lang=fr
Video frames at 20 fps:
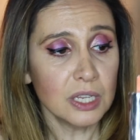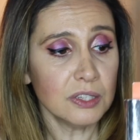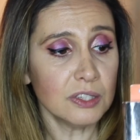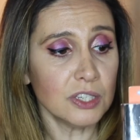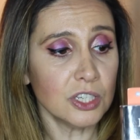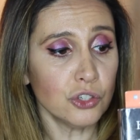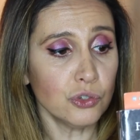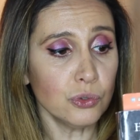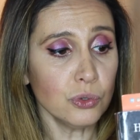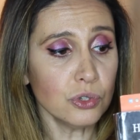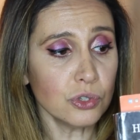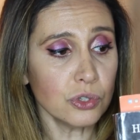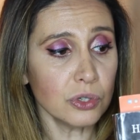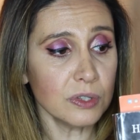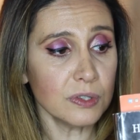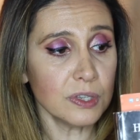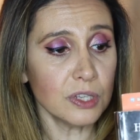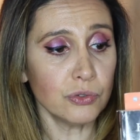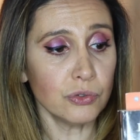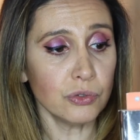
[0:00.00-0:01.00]
c'est juste
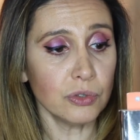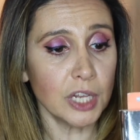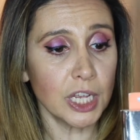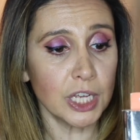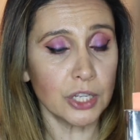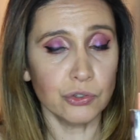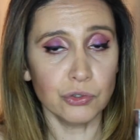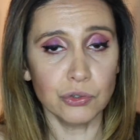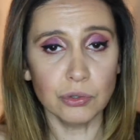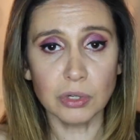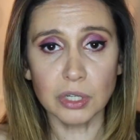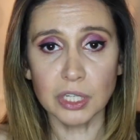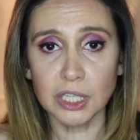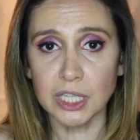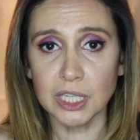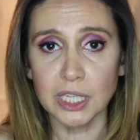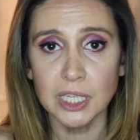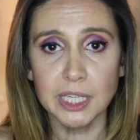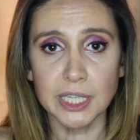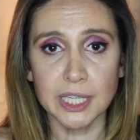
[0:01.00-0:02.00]
que c'est une lecture
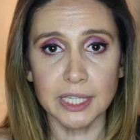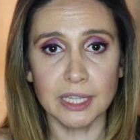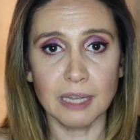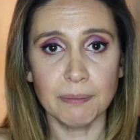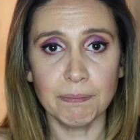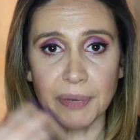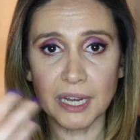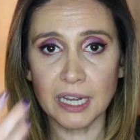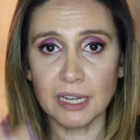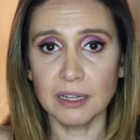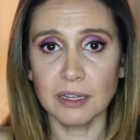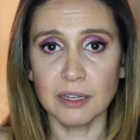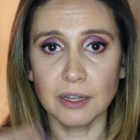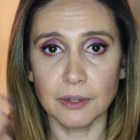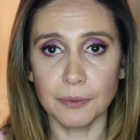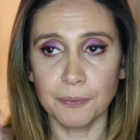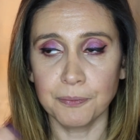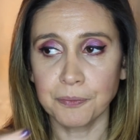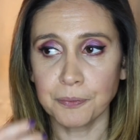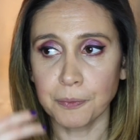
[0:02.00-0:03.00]
qui, n'est pas,
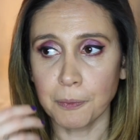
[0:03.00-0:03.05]
euh,